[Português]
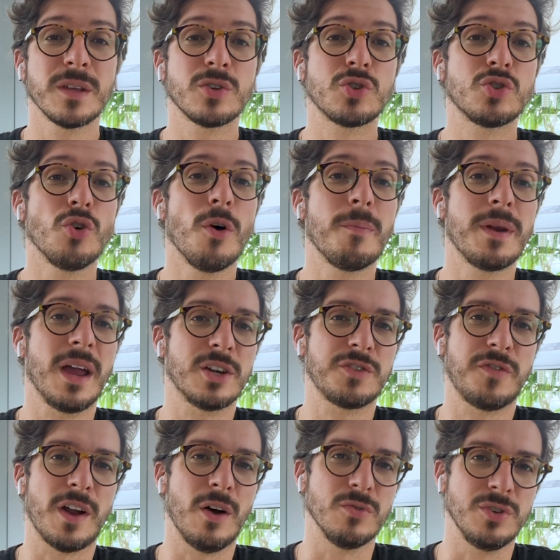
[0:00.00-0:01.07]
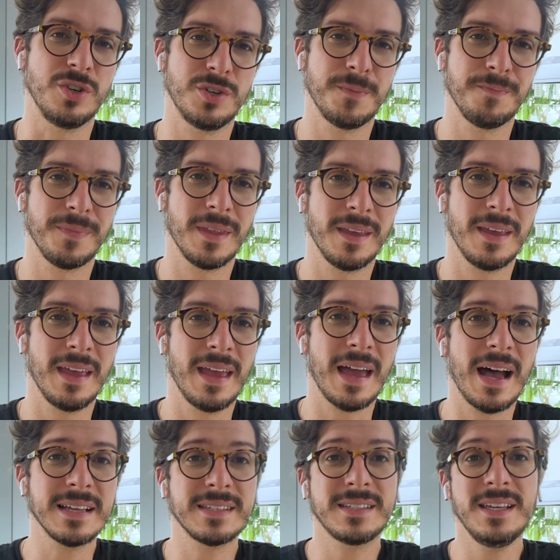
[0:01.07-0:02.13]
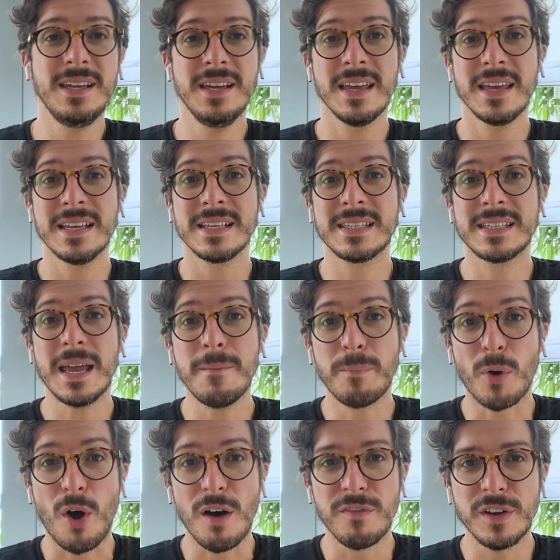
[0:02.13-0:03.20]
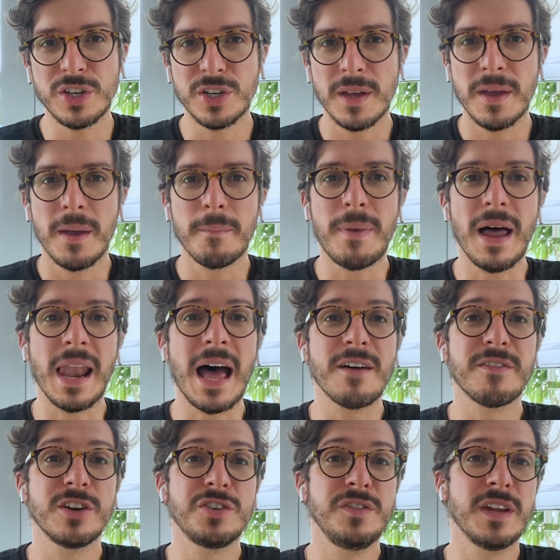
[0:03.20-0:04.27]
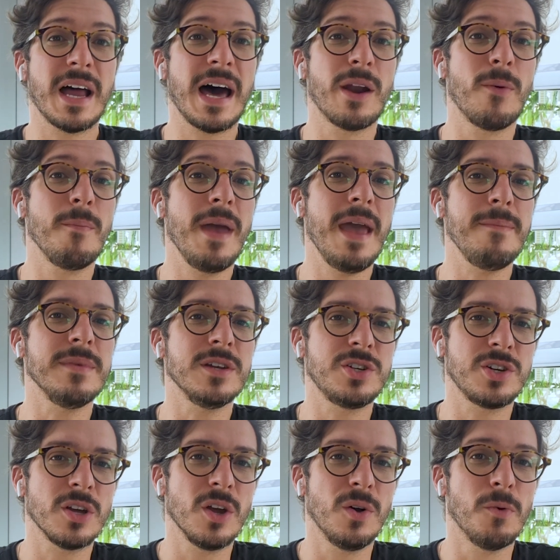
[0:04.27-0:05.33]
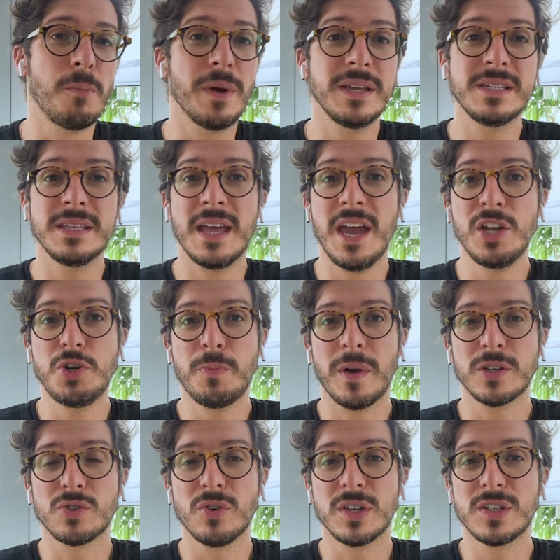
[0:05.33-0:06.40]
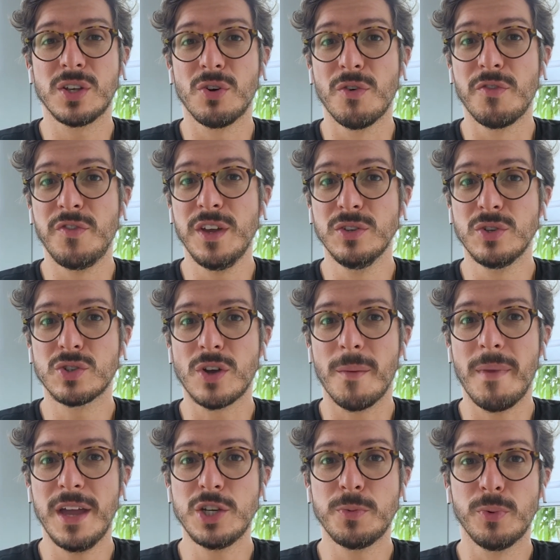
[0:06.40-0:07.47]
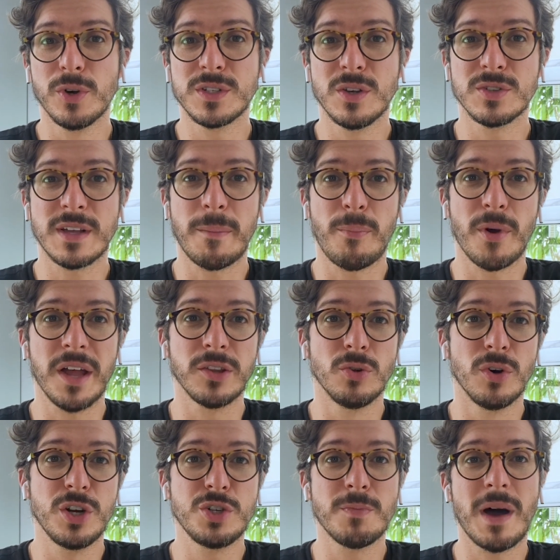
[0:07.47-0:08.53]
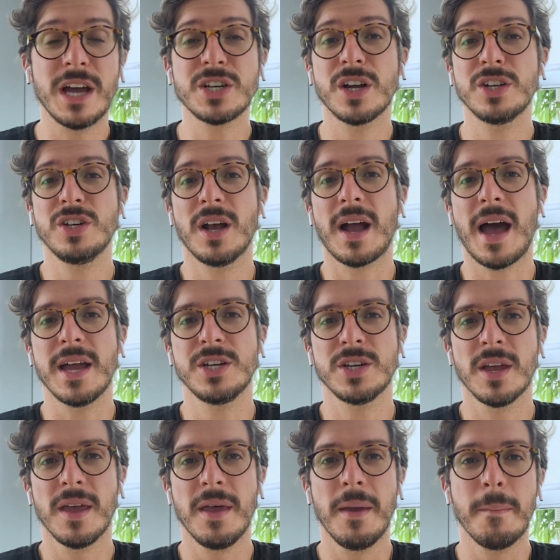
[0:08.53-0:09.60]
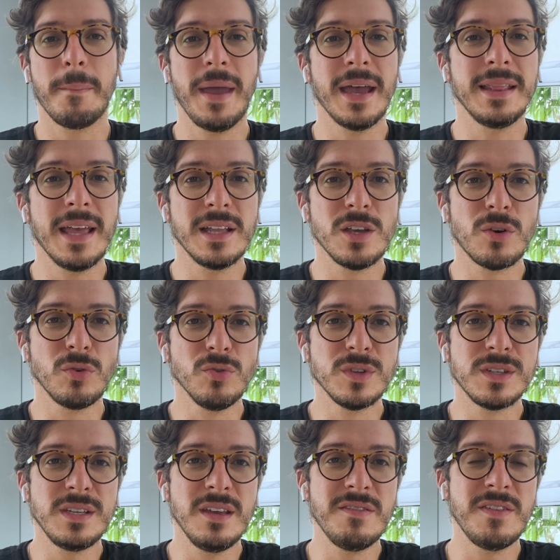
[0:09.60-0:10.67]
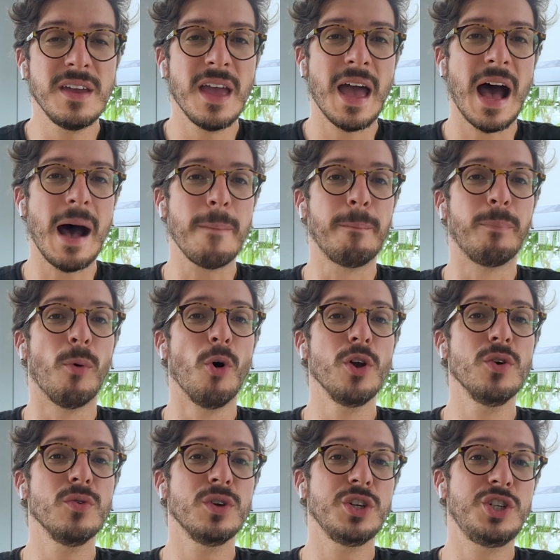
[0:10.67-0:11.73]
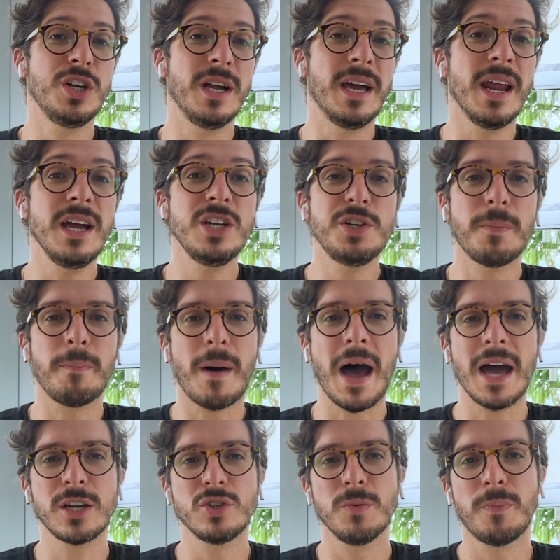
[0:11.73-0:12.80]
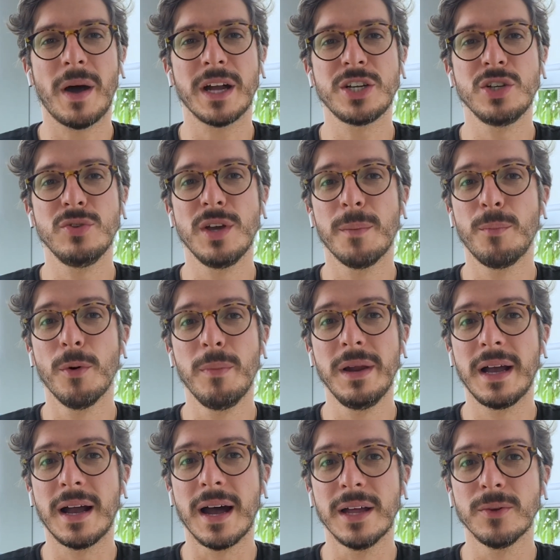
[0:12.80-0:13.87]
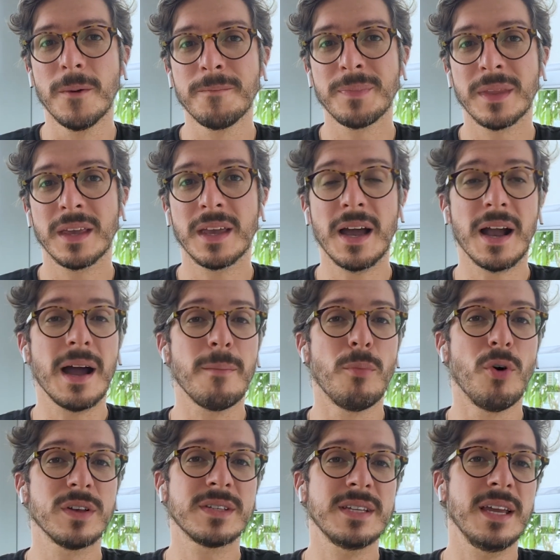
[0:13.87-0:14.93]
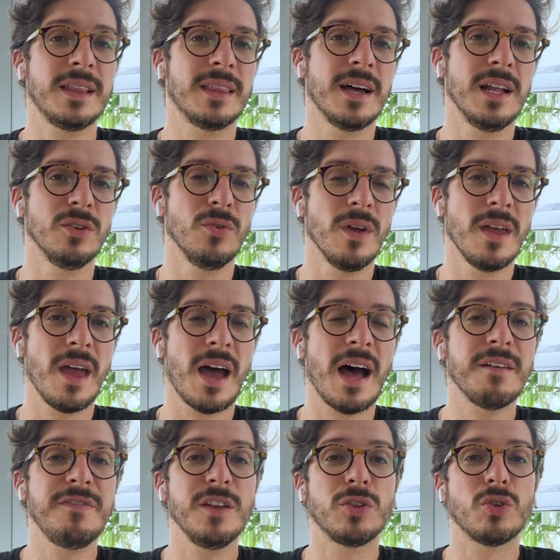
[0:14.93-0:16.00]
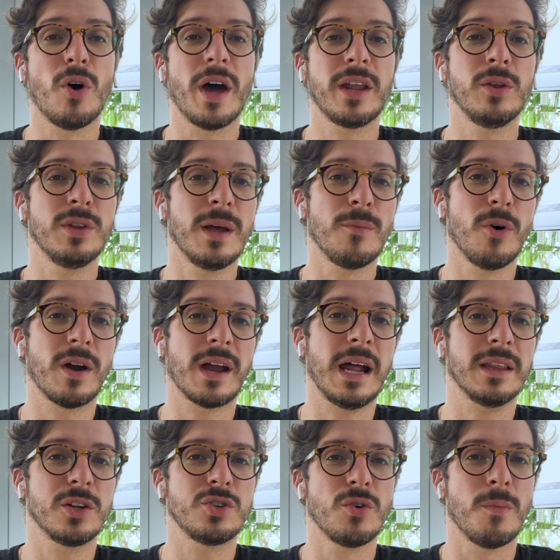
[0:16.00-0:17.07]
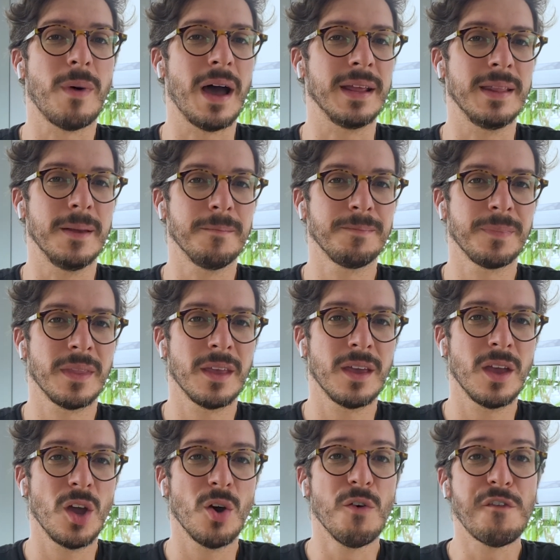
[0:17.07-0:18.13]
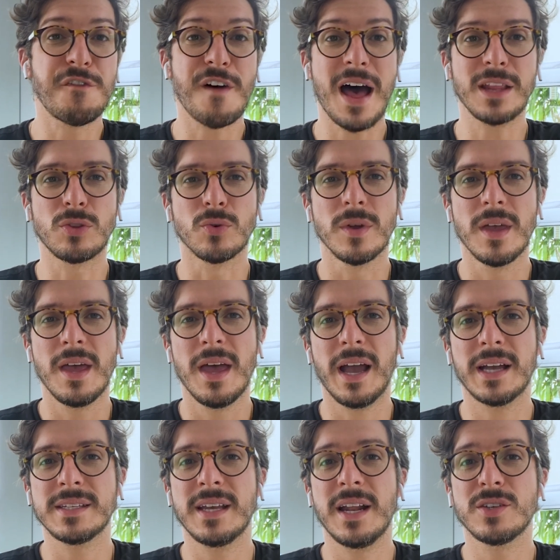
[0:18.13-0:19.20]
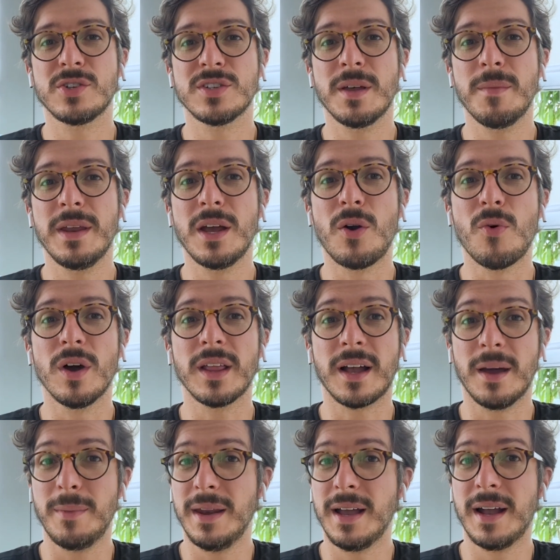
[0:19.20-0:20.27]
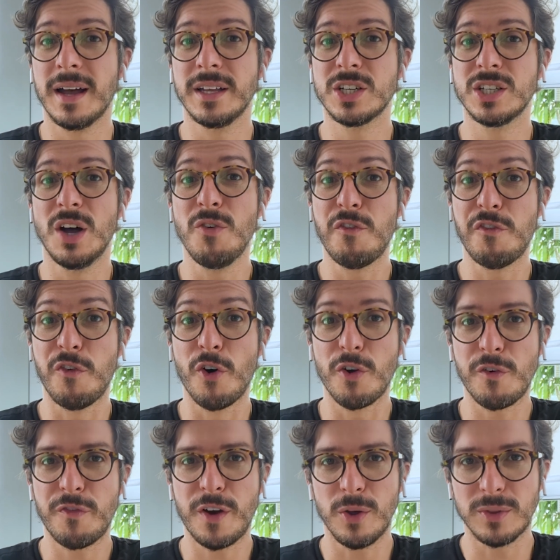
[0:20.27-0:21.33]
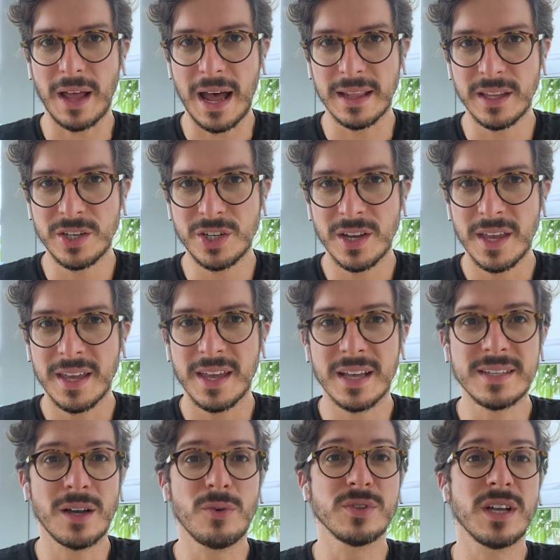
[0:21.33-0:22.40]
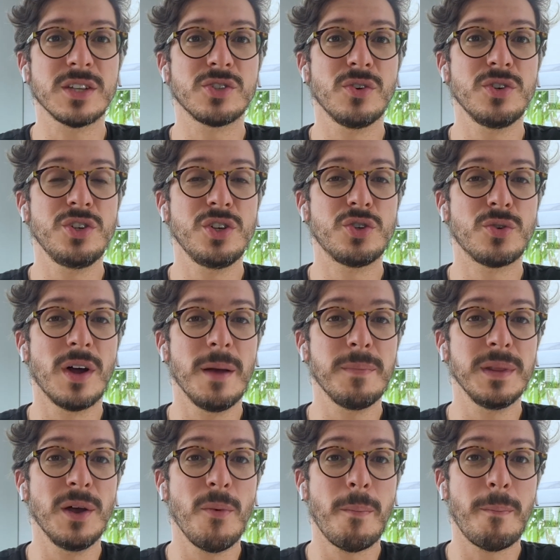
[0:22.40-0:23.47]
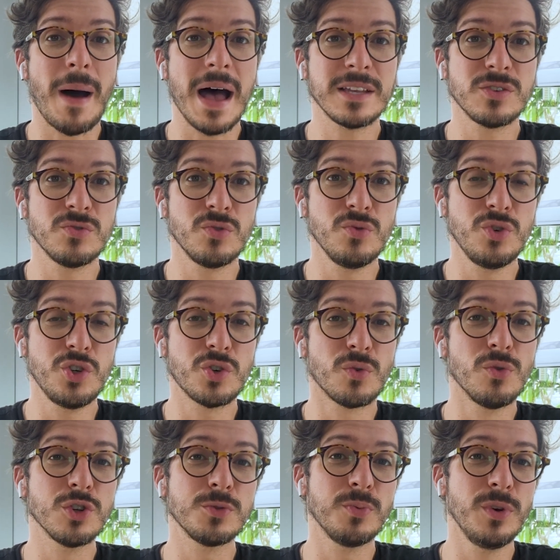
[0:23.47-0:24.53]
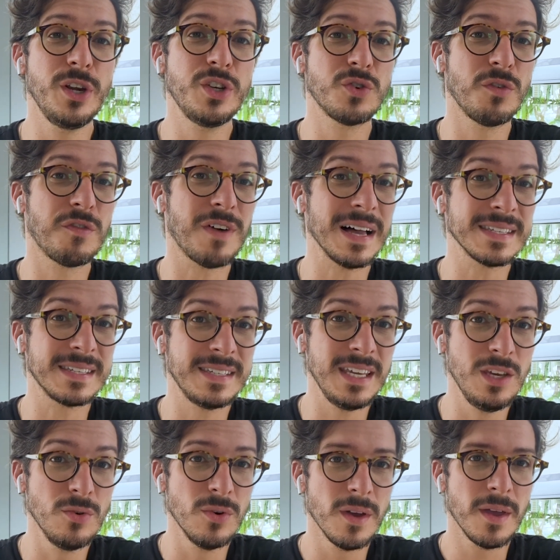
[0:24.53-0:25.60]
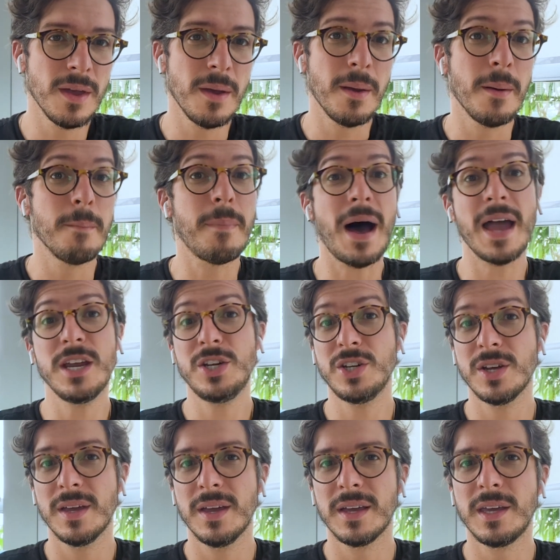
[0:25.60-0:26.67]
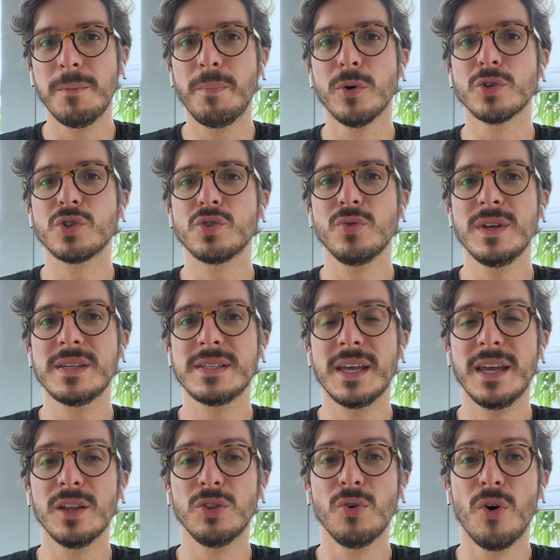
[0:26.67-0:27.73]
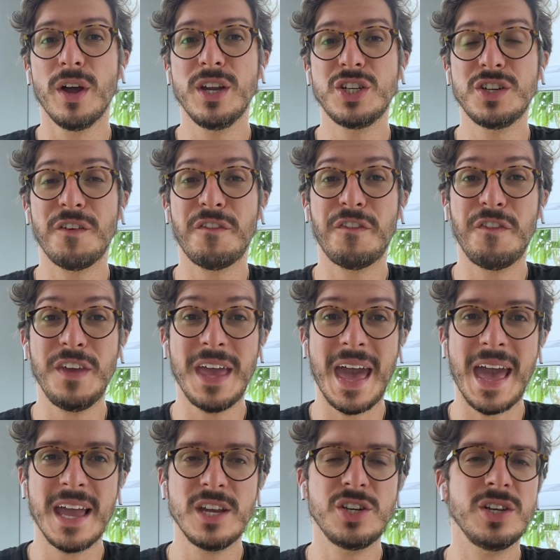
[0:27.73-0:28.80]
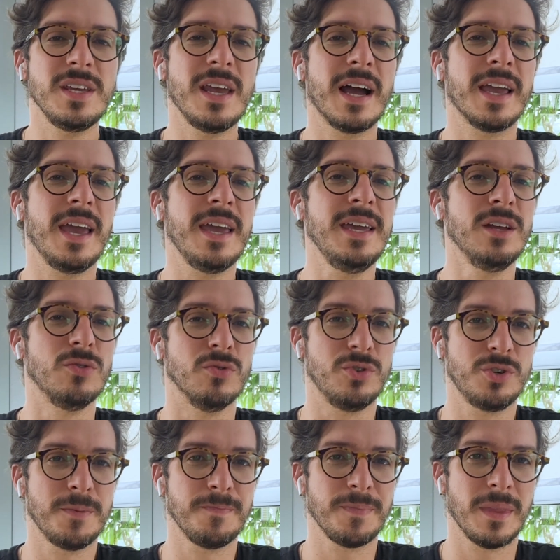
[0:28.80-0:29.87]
sobre as fraudes. Assim, sem provas, palavras viraram memes. O presidente passou a ser ouvido somente por seus apoiadores mais radicais, perdendo inclusive apoio de grande parte do Partido Republicano, que acabou aceitando a vitória do democrata Joe Biden. O fato é que as eleições americanas não foram fraudadas e as acusações de Trump não passam de um discurso político vazio, mas que possuem seguidores fiéis e aguerridos.